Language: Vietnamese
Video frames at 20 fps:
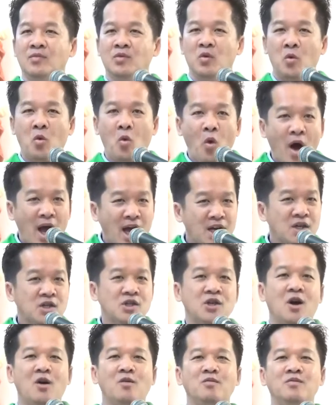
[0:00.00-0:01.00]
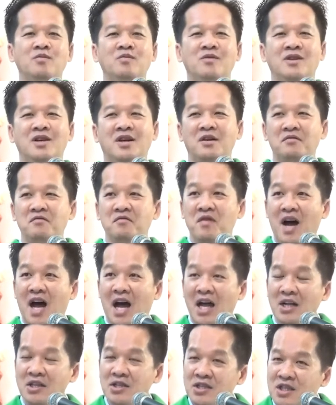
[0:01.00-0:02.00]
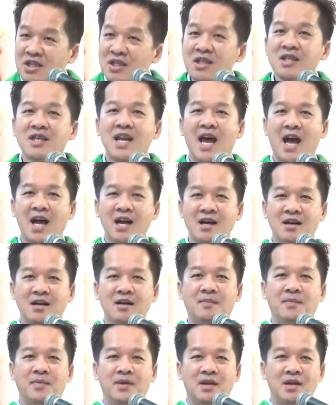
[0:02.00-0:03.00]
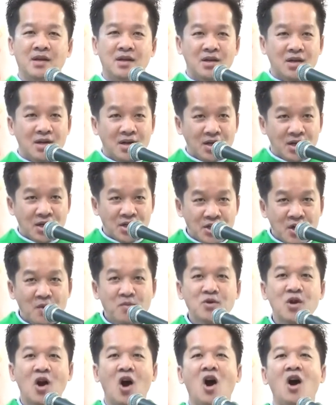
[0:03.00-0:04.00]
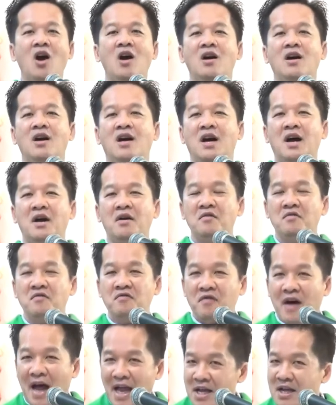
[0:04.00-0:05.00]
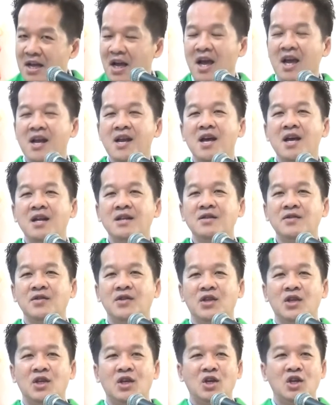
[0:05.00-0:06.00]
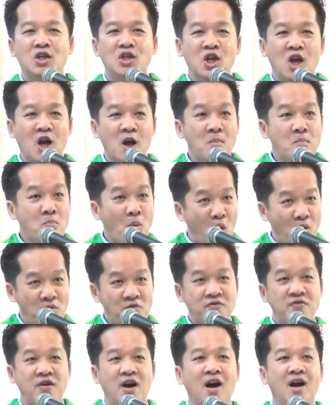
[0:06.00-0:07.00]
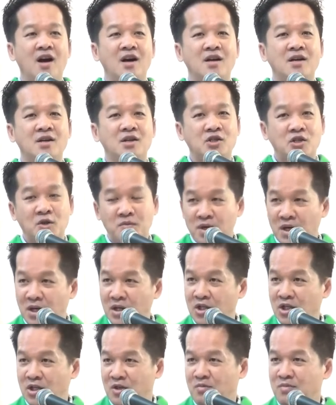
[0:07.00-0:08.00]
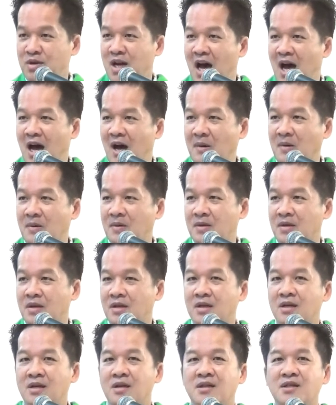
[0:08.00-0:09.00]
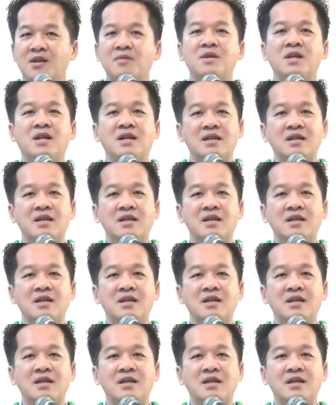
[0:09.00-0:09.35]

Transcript: quan trọng và chính đáng hơn. Trong đó phải kể đến những bổn phận trong đời sống đạo, trong đời